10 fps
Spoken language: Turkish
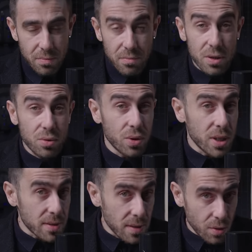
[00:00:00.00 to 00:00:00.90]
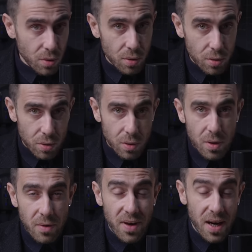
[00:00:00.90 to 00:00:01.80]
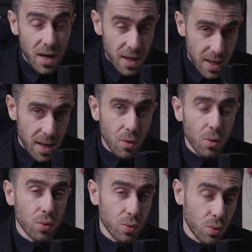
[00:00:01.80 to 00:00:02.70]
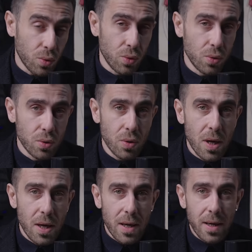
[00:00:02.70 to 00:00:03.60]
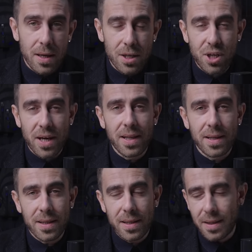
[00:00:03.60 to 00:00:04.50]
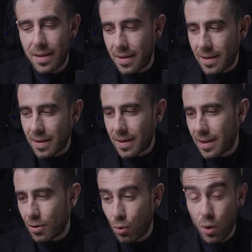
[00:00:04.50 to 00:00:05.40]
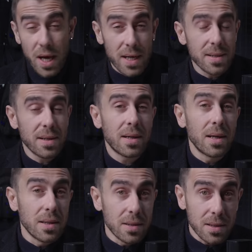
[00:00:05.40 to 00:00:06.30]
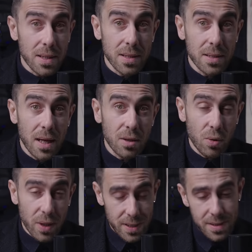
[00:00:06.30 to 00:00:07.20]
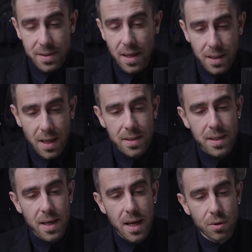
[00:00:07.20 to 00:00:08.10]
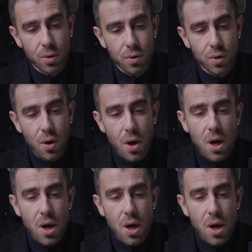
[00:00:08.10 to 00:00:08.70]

Bir sürü insan öldü ve hala o, o günün e, şeyleri e, nükleer kalıntılarından dolayı insanlar zarar görüyor.